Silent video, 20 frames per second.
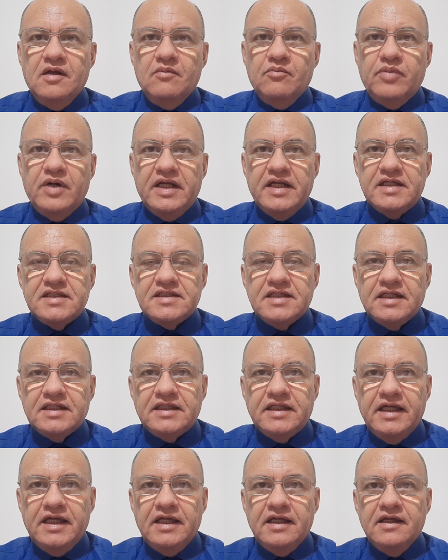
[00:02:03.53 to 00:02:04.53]
Parece
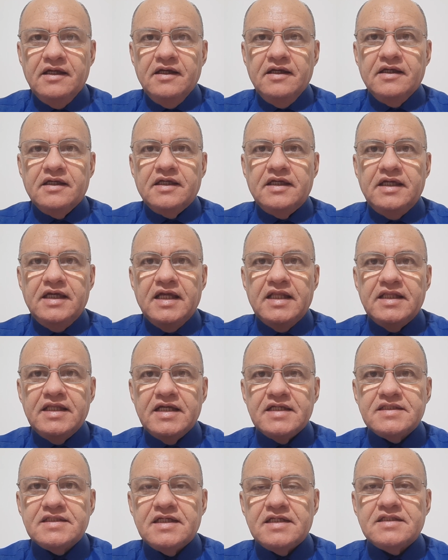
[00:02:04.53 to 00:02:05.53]
até que é
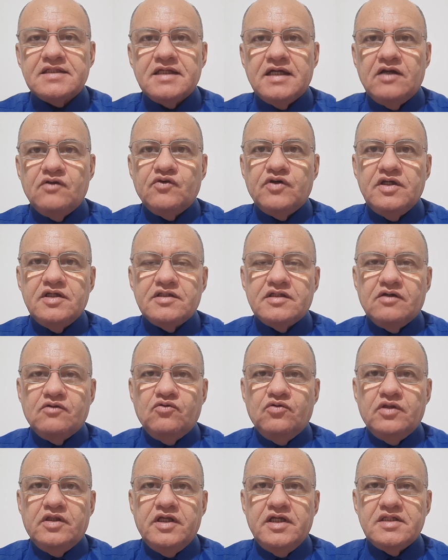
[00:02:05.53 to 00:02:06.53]
necessário que isso
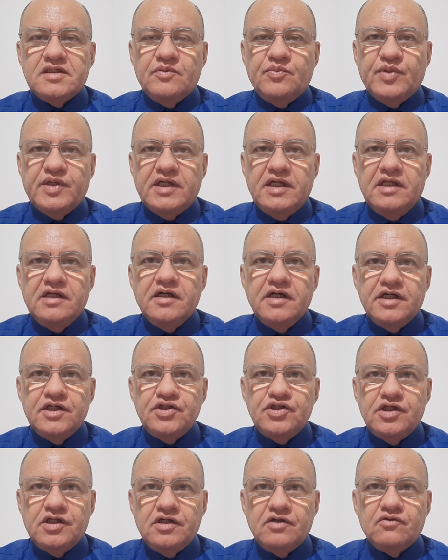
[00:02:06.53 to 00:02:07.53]
aconteça para que ele ganhe
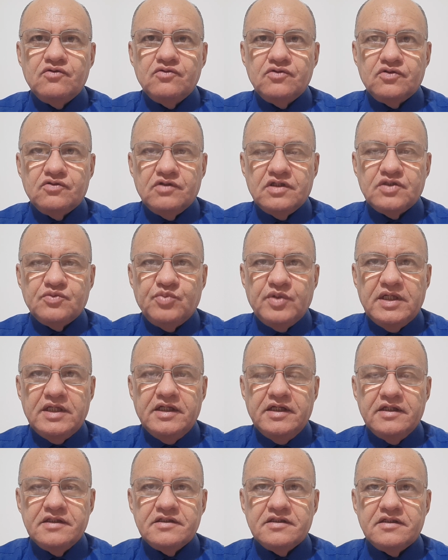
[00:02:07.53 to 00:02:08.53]
dinheiro com suas
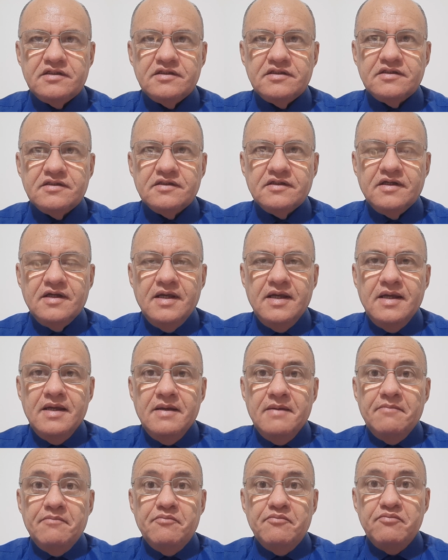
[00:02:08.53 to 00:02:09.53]
palestras.
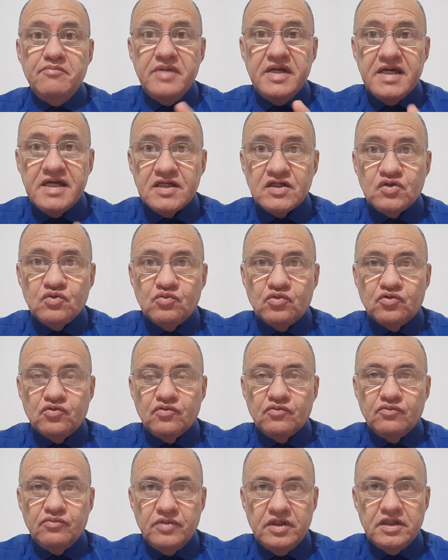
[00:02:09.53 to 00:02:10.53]

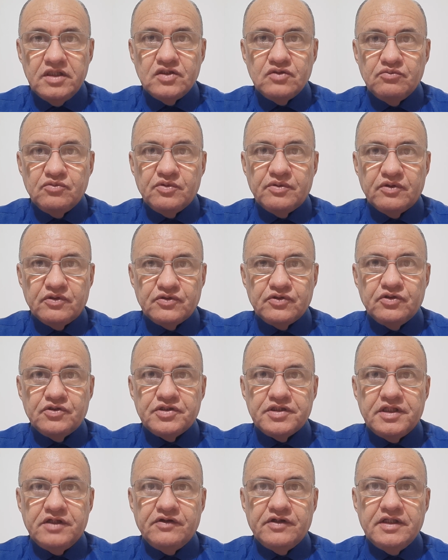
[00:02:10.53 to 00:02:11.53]
Mesmo, mesmo, para que os senhores
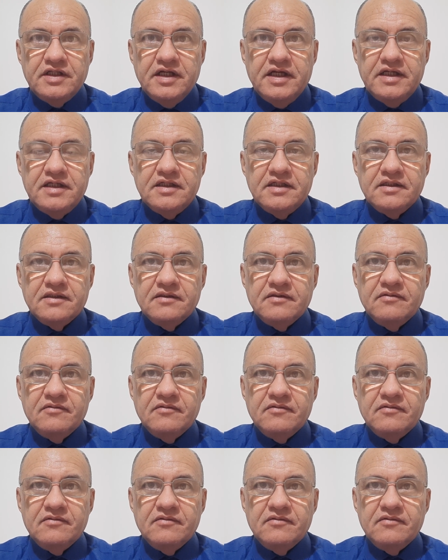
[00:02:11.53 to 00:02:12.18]
tenham ideia,